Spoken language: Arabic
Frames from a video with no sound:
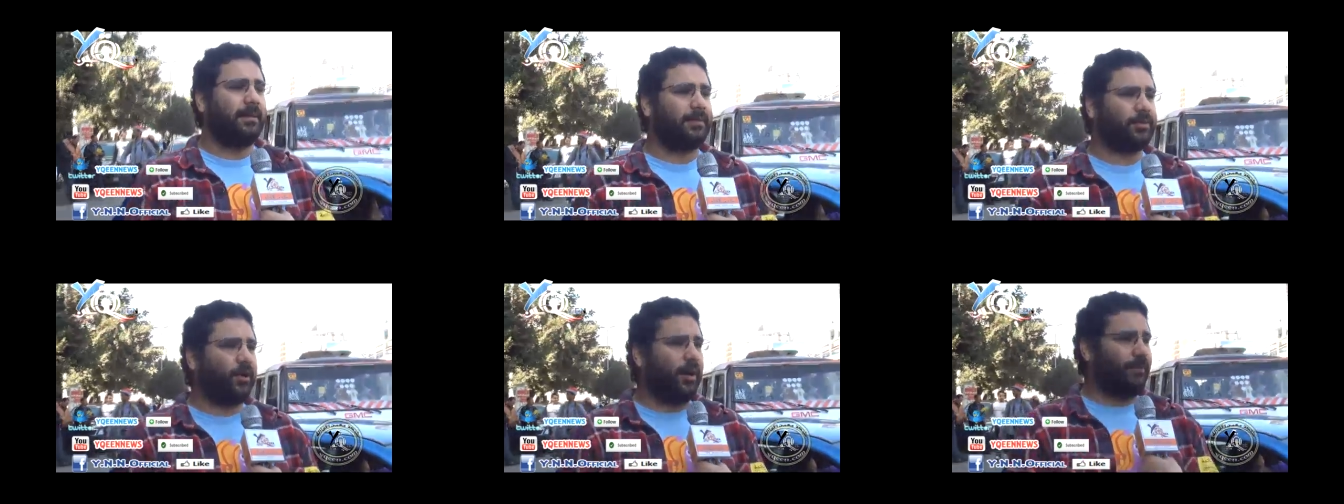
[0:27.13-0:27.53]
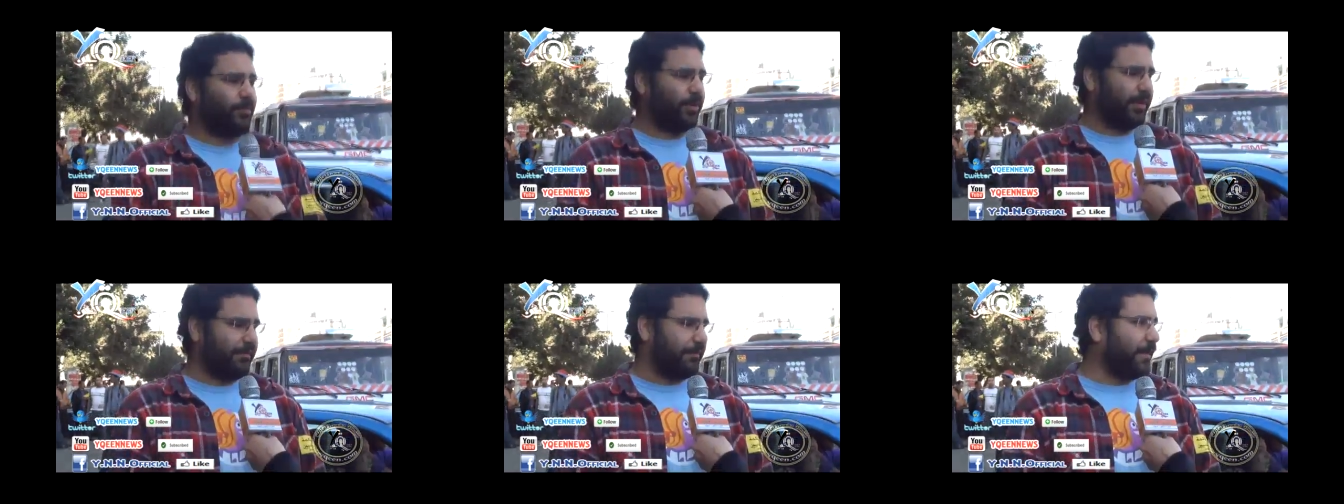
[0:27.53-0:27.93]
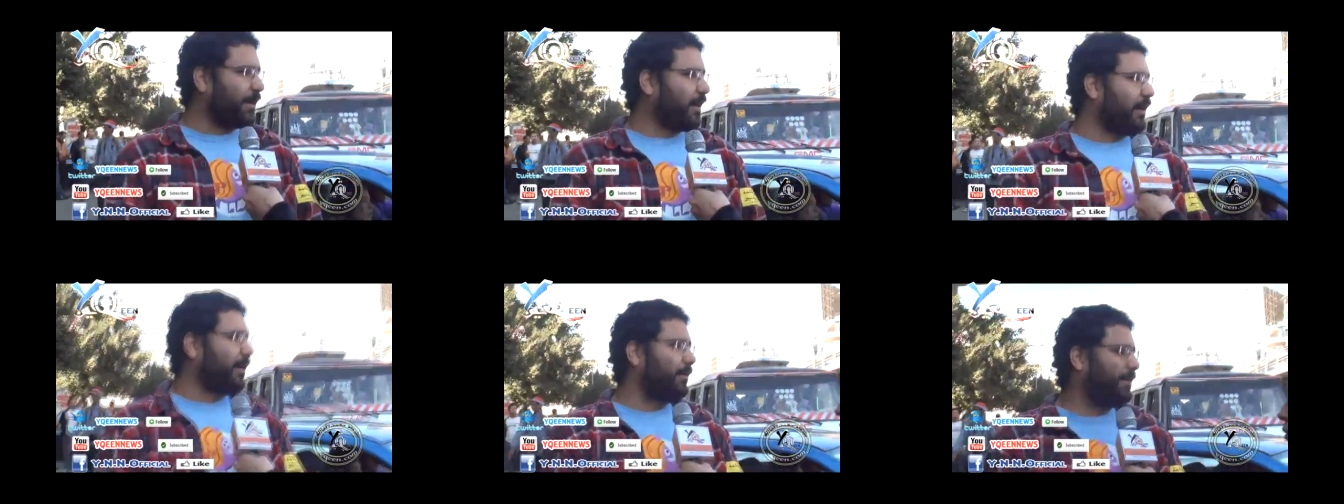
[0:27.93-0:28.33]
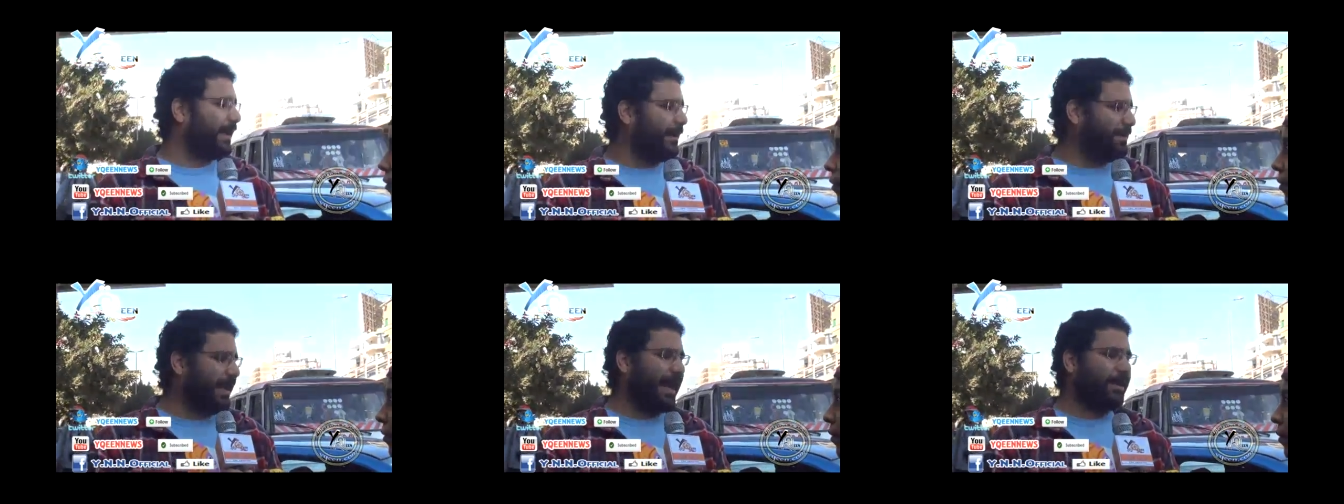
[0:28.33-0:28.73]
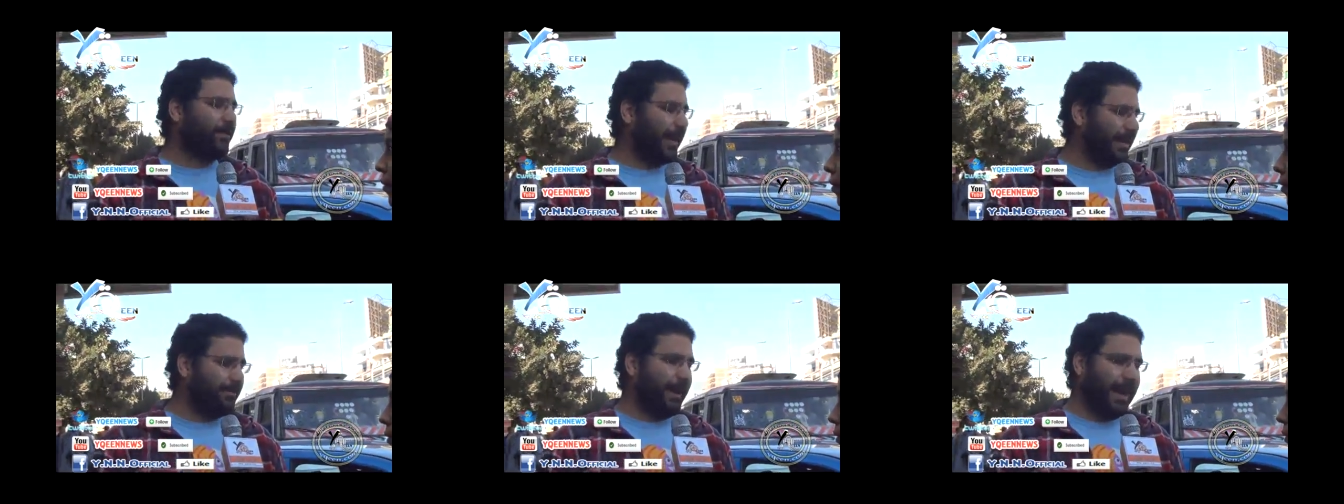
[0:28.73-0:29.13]
بتهم ملفقه بجميع
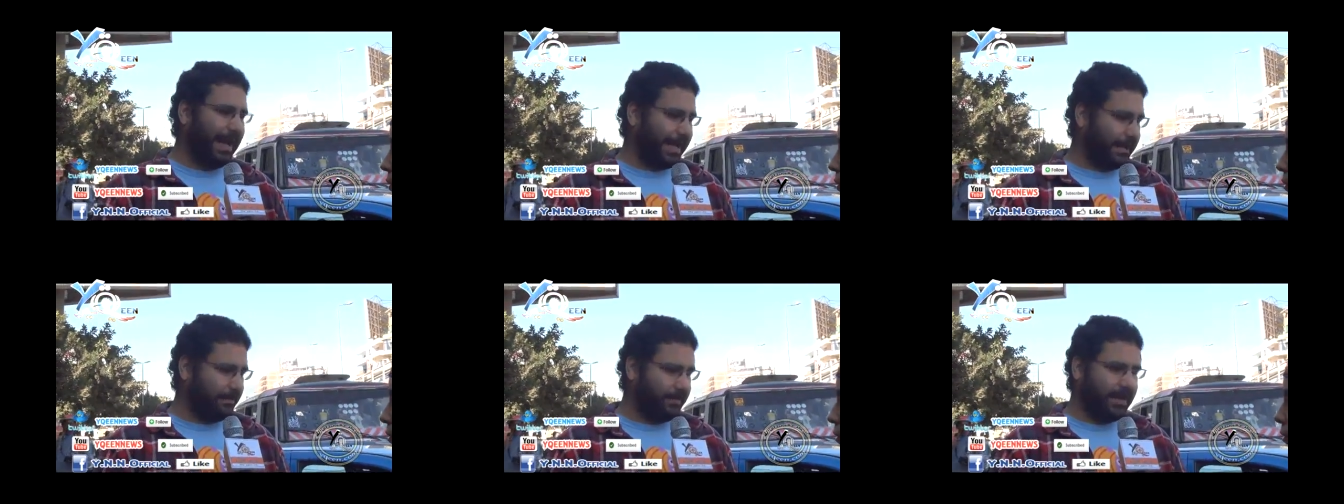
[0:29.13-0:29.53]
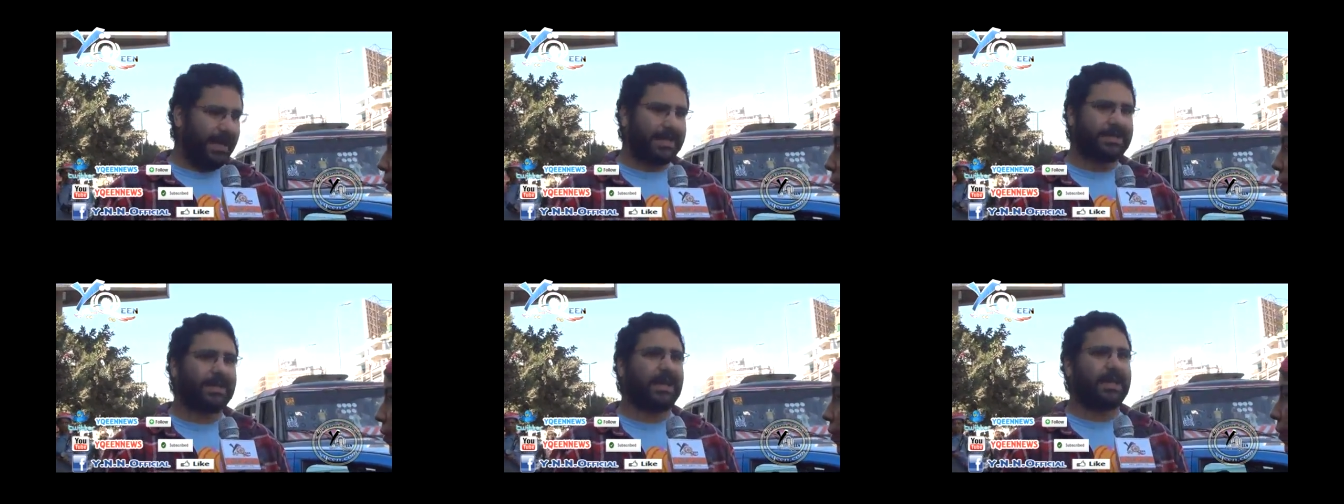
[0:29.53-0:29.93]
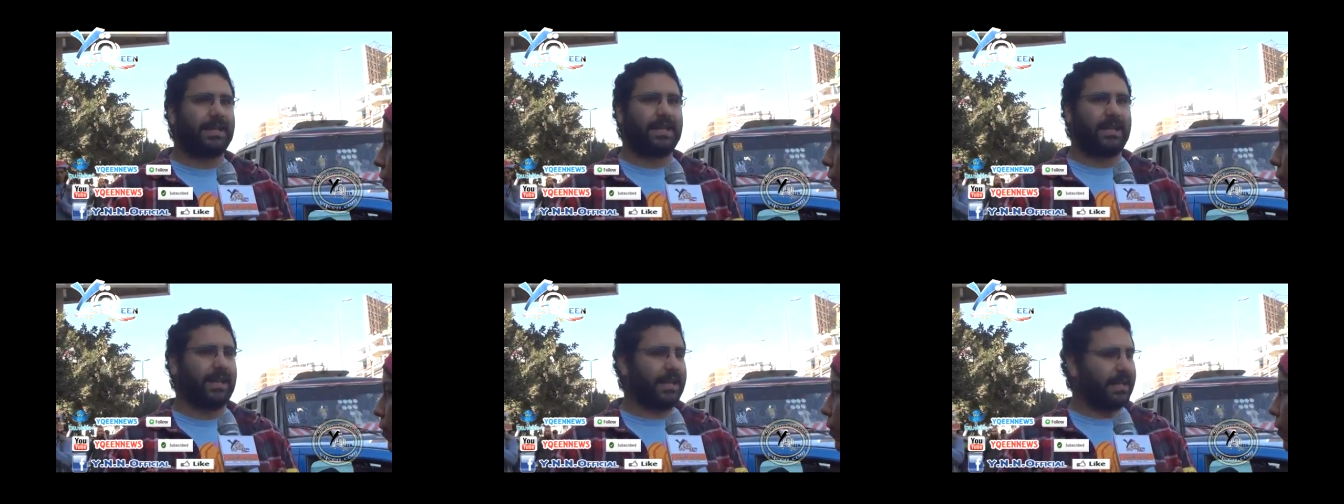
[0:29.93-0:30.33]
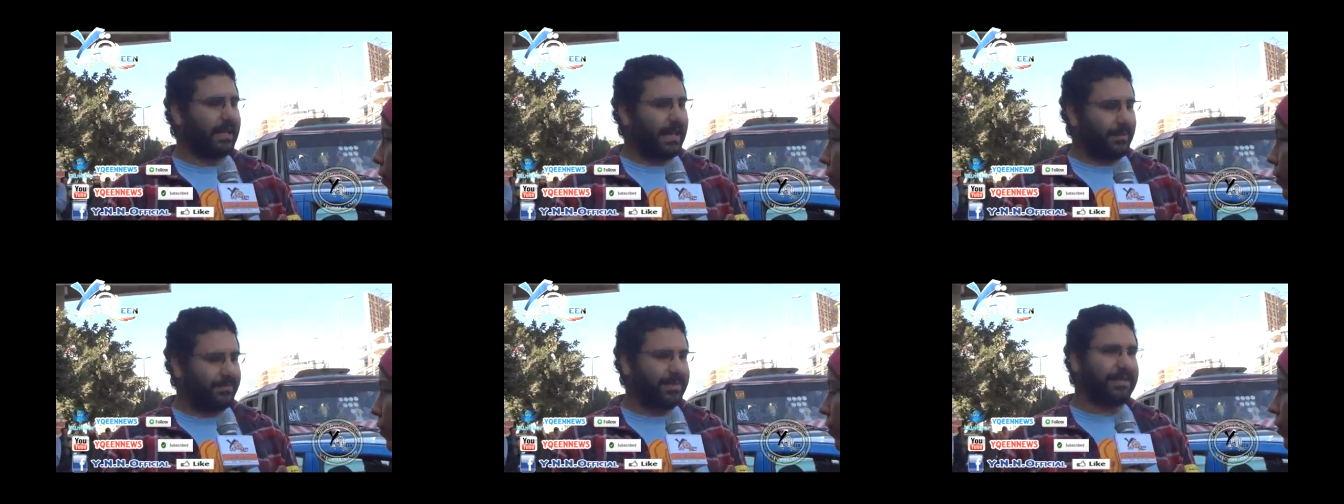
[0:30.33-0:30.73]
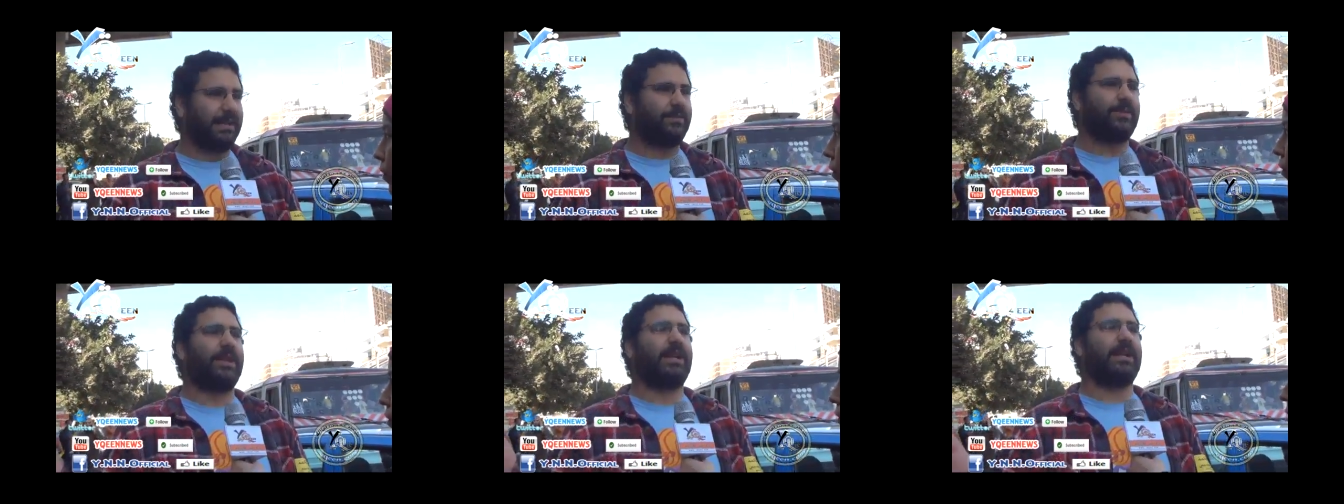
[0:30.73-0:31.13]
انواع المحاكم من عسكريه لامن
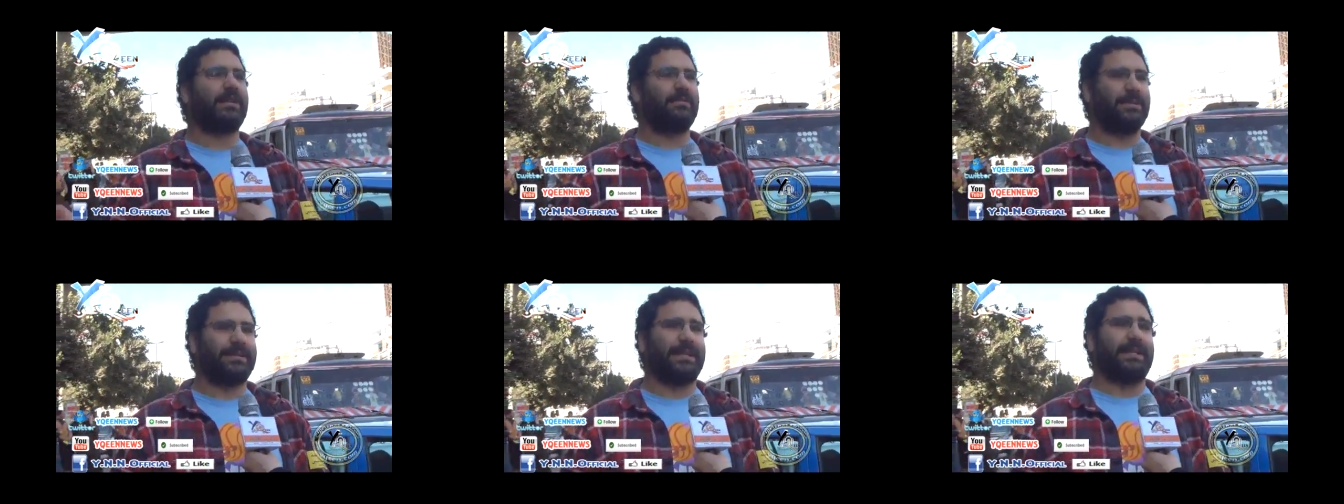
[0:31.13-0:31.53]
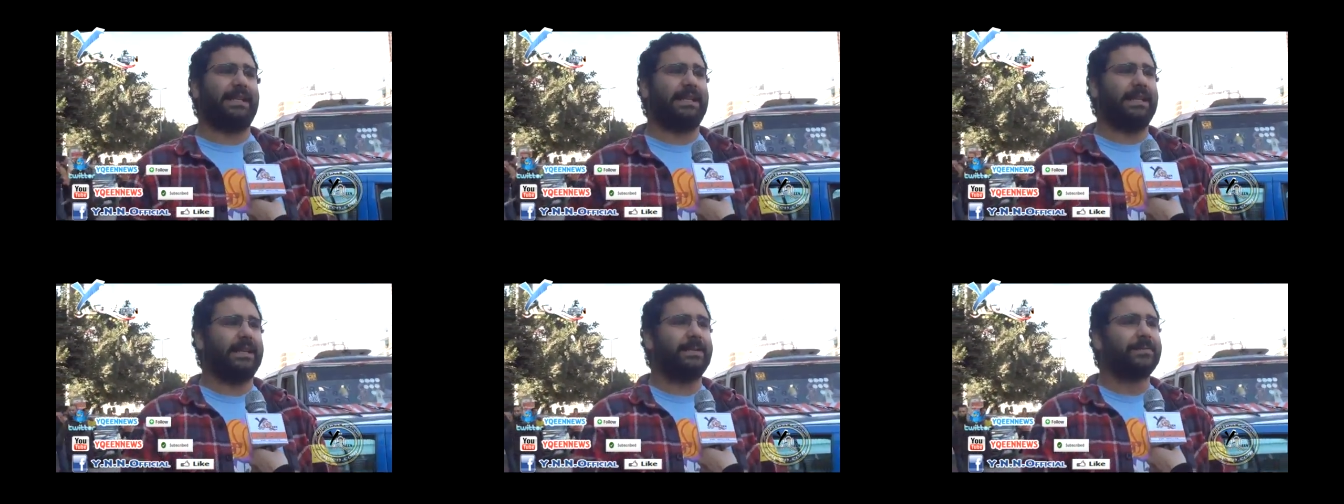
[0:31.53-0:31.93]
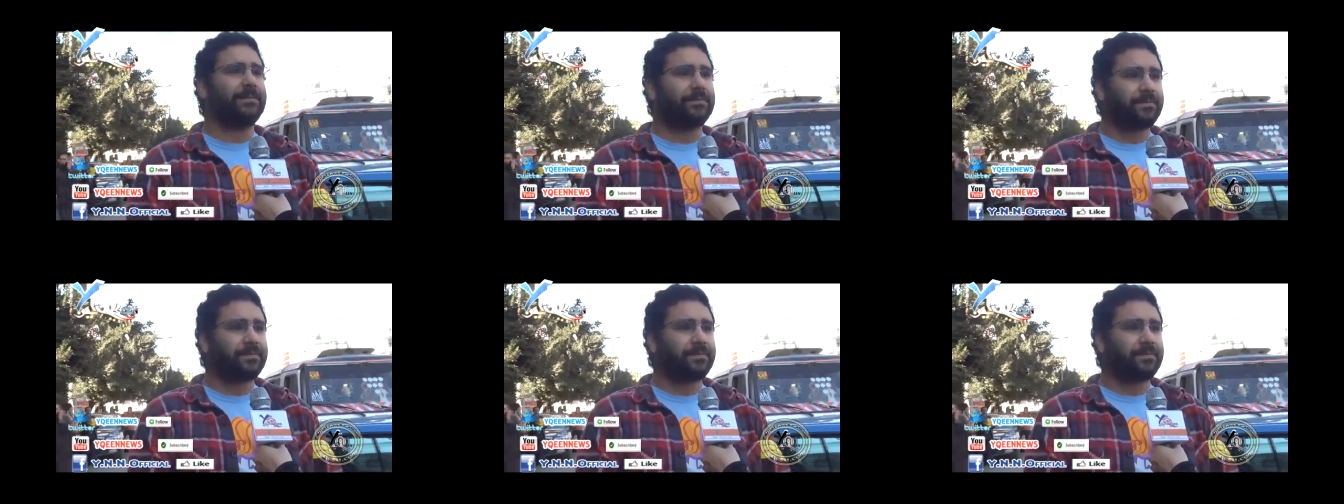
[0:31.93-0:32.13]
دوله لمدنيه